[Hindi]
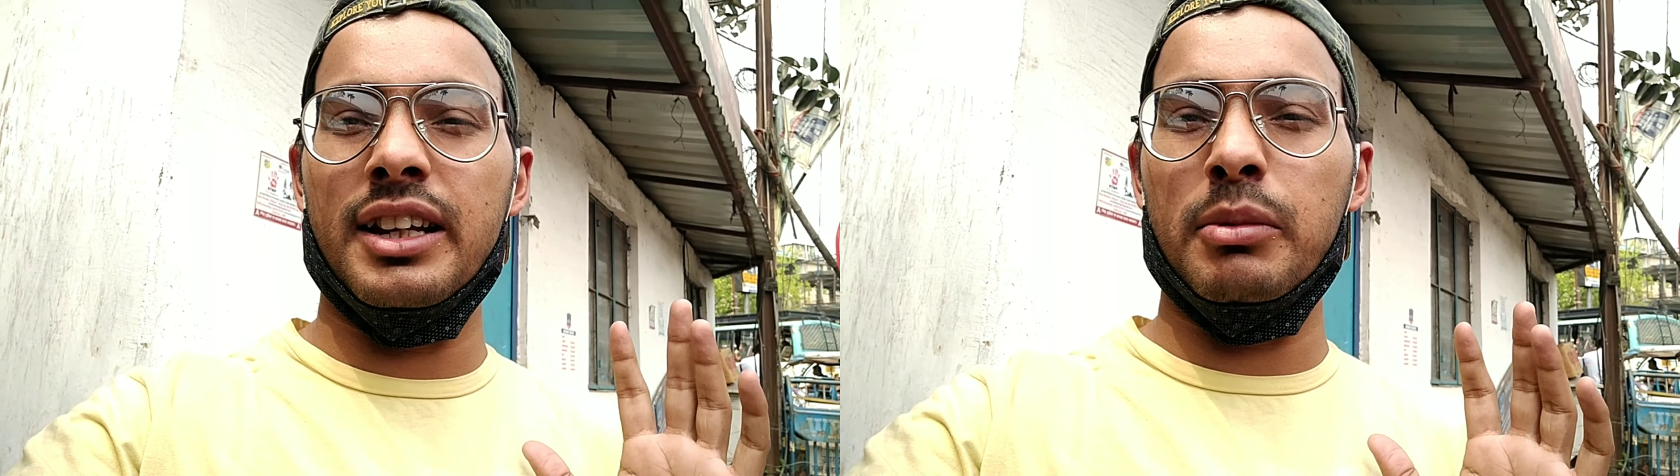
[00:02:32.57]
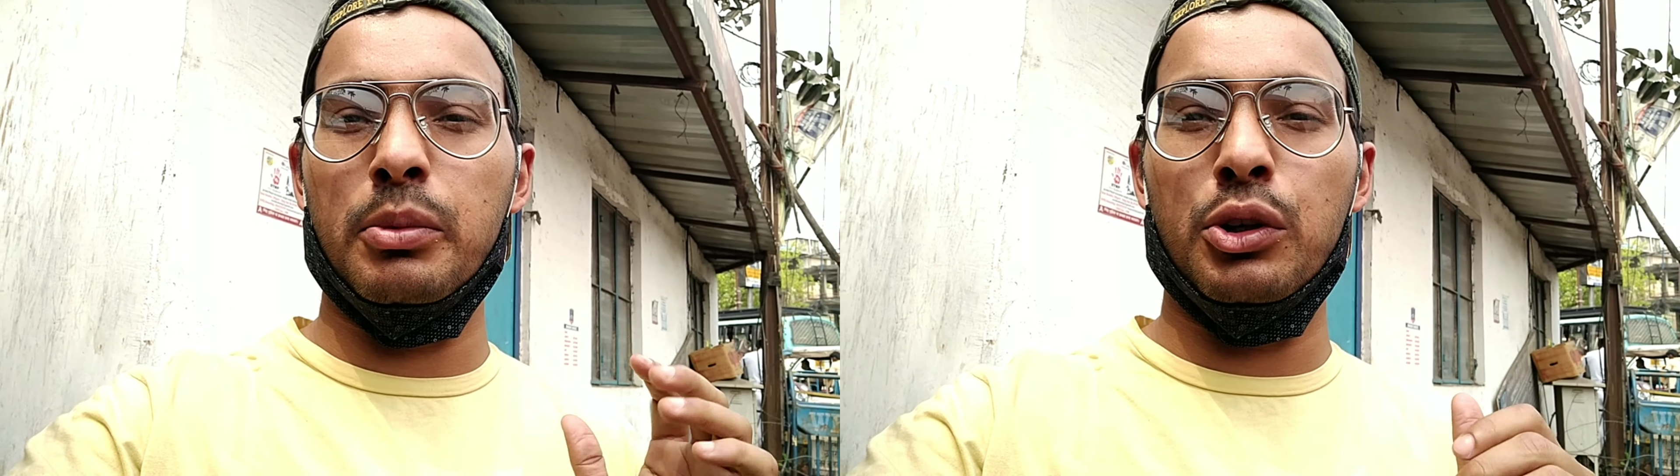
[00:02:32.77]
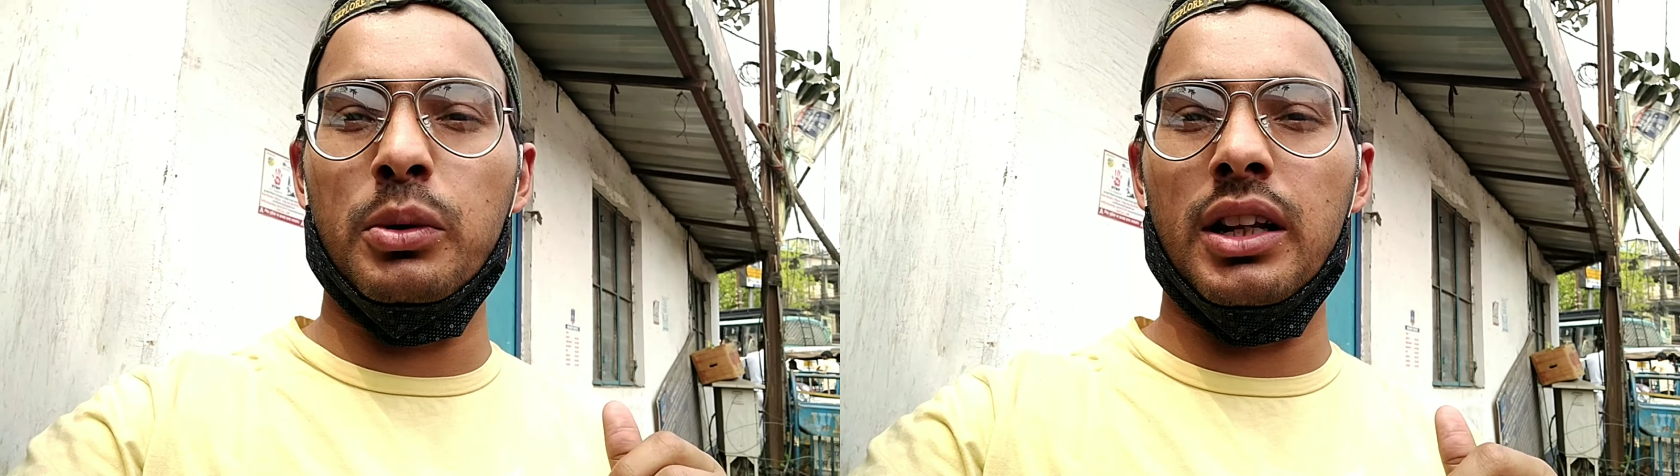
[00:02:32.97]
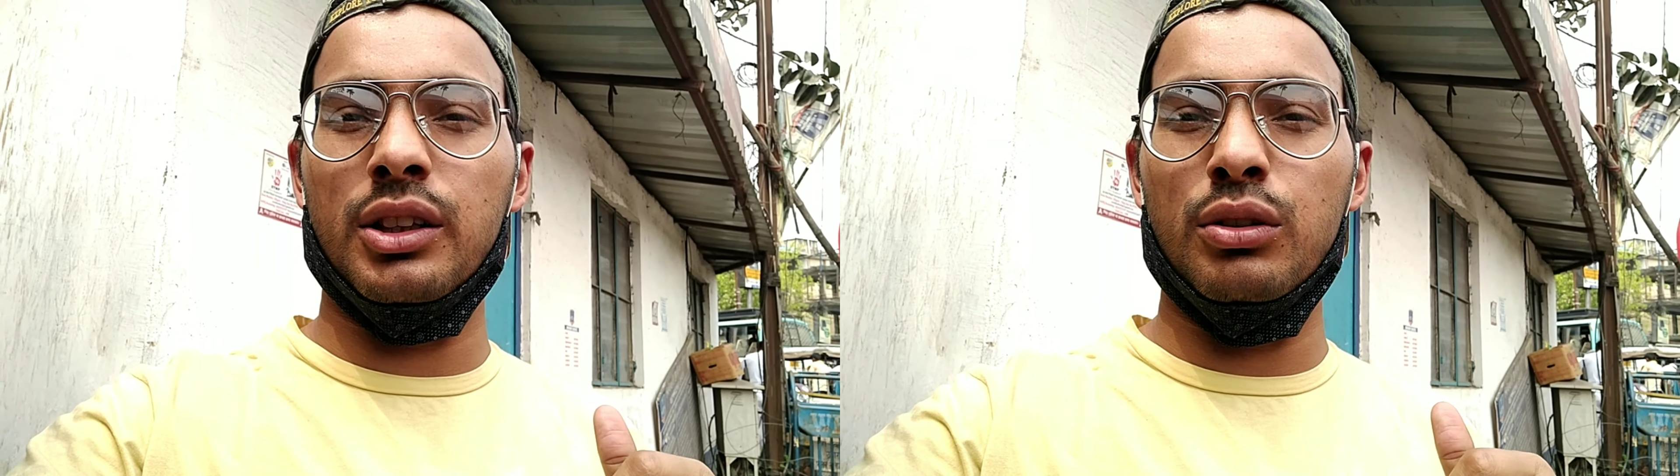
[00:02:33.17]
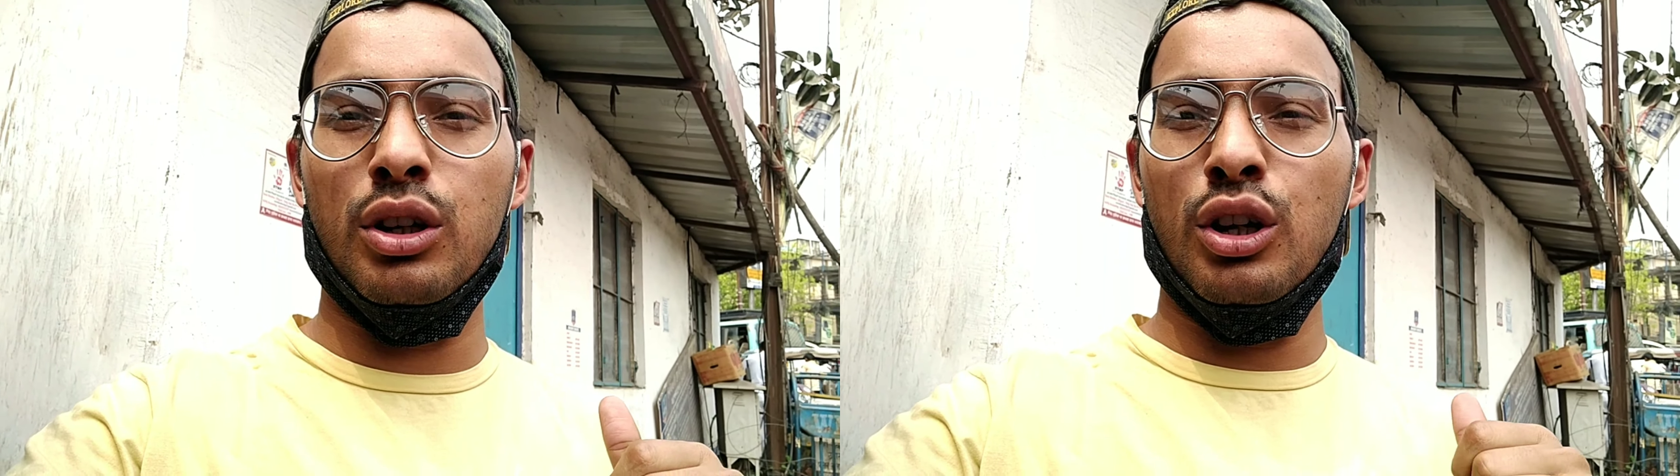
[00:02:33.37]
ट्रेन में वीडियो
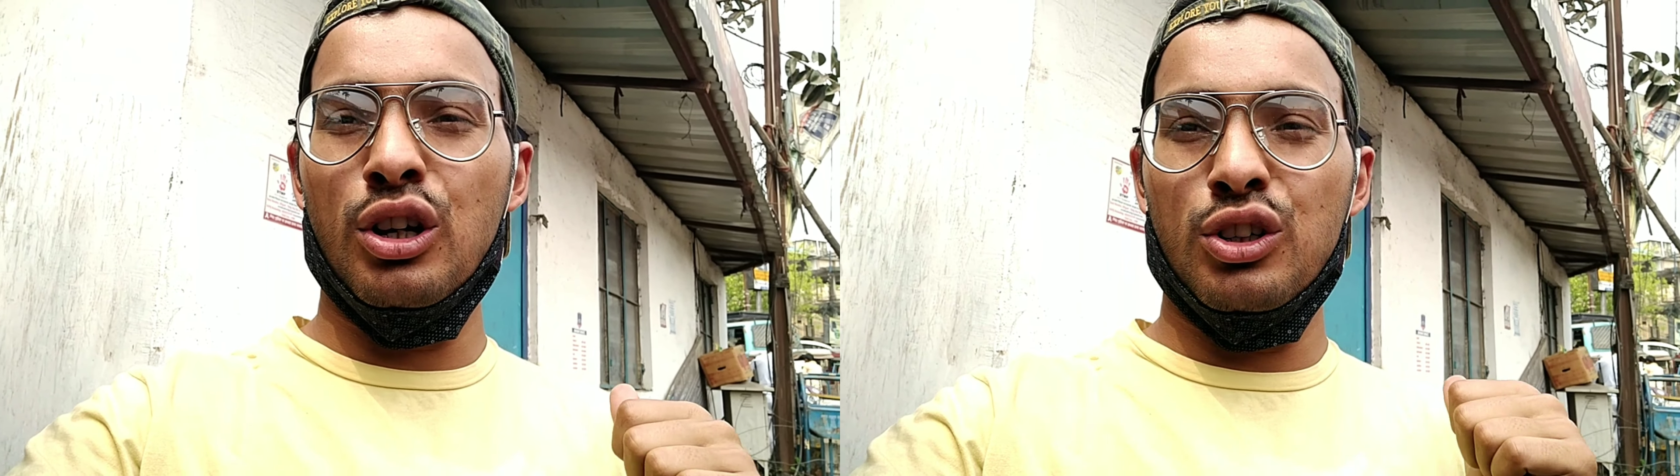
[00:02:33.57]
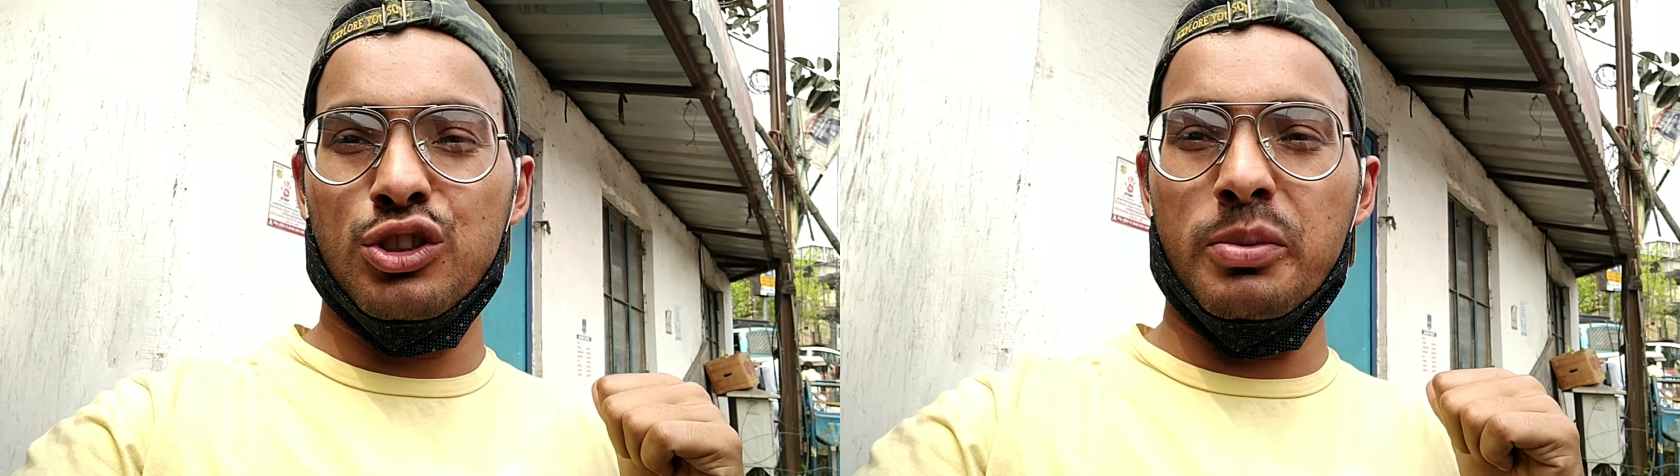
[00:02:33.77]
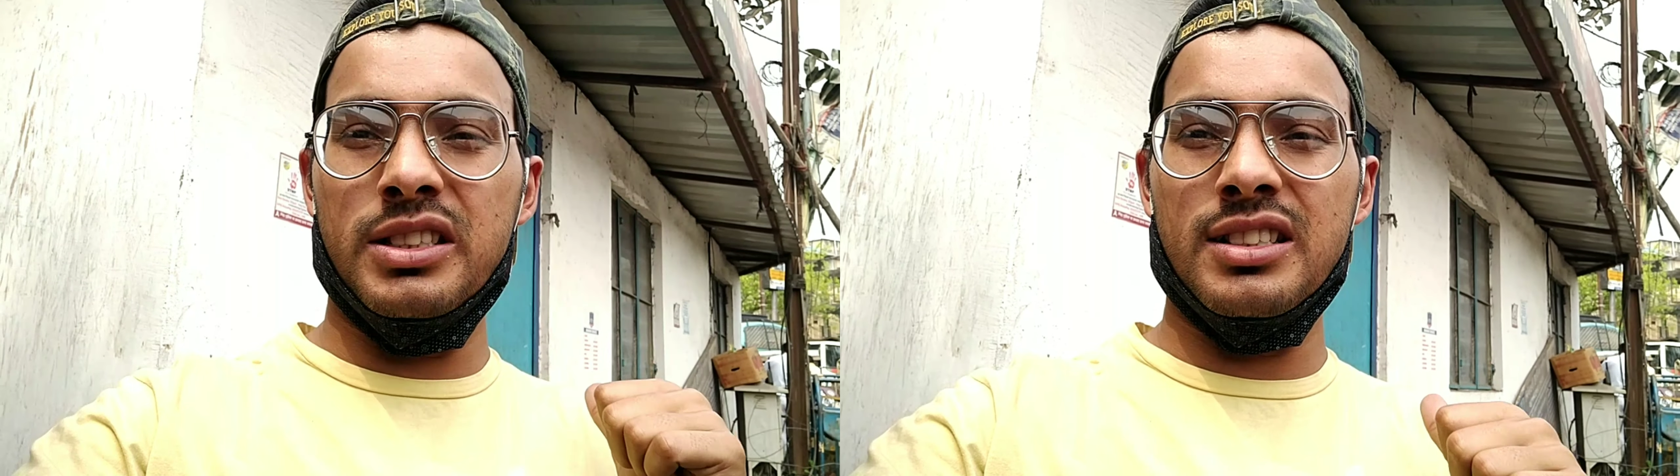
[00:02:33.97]
बनाता हूँ सो अभी